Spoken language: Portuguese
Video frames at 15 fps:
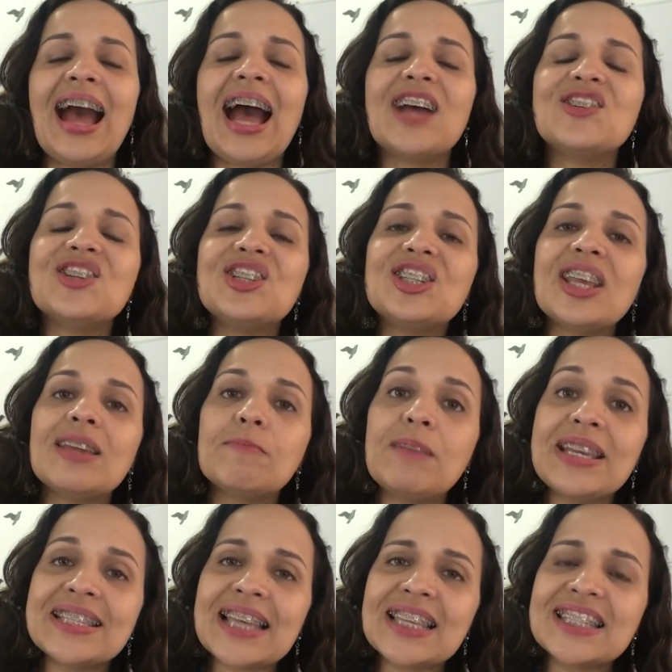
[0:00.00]
A gente tem que
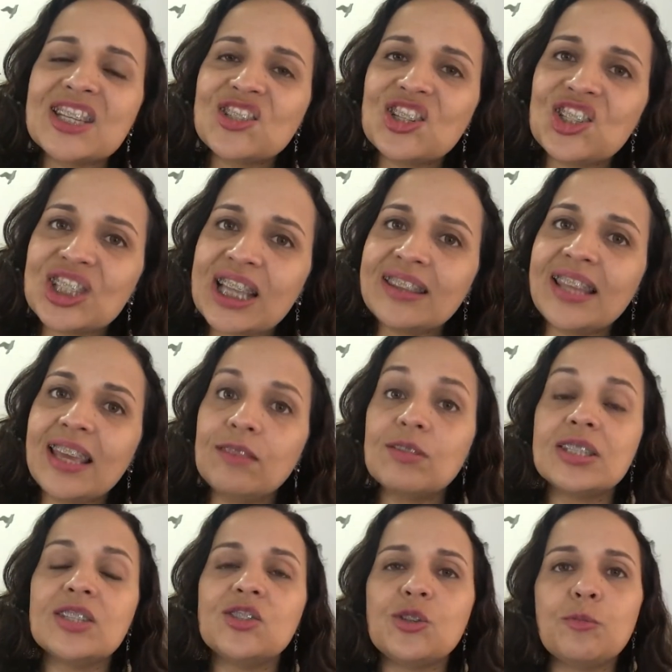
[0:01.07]
pensar se a gente está tendo
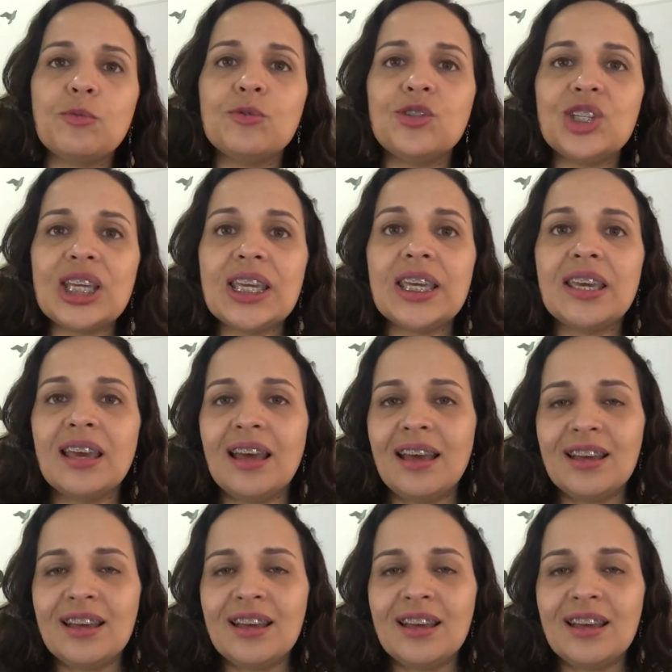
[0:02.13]
esse tipo de,